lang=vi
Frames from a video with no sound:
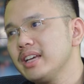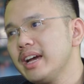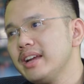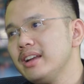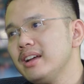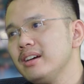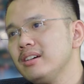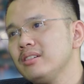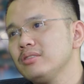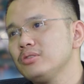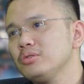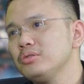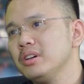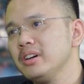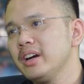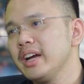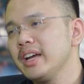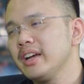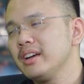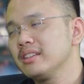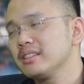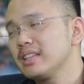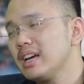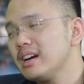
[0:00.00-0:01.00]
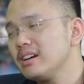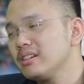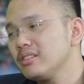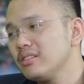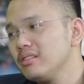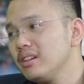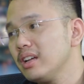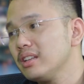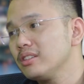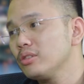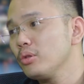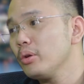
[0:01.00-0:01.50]
tại đang có xu hướng ngày càng tăng, đó
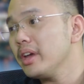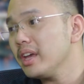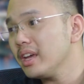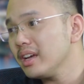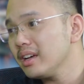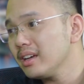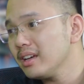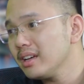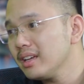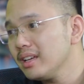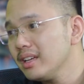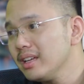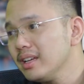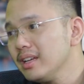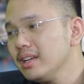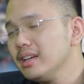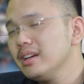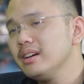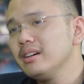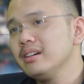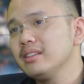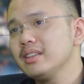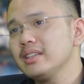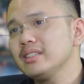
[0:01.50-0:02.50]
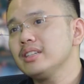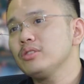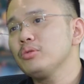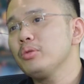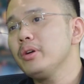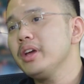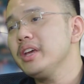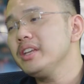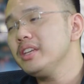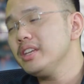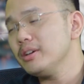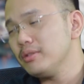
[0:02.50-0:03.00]
là thuê. Người ta sẽ
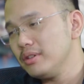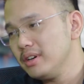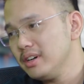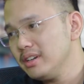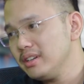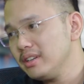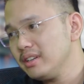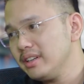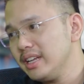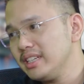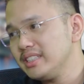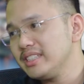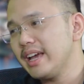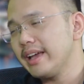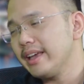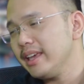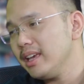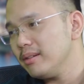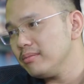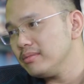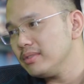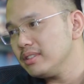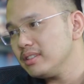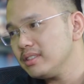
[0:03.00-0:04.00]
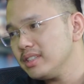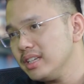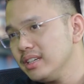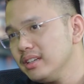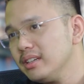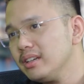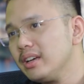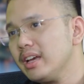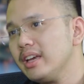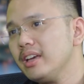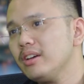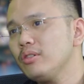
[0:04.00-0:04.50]
thuê nhiều hơn để trải nghiệm chính
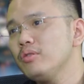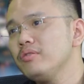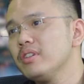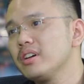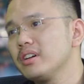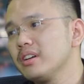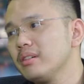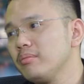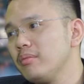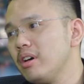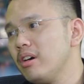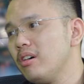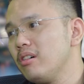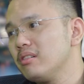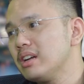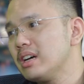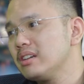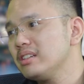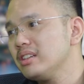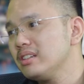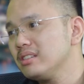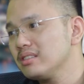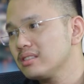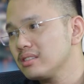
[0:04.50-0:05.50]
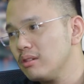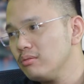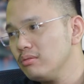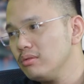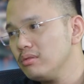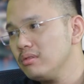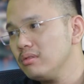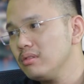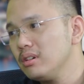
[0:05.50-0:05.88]
cái khu vực mà họ đang định sống